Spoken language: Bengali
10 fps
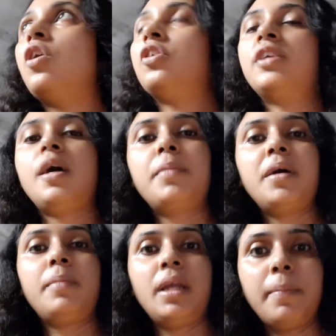ঘরটা আমরা
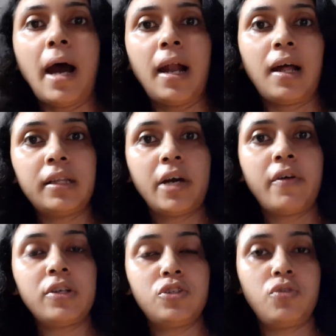মানে ভাড়া
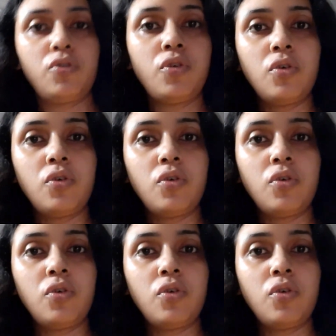দেওয়ার জন্য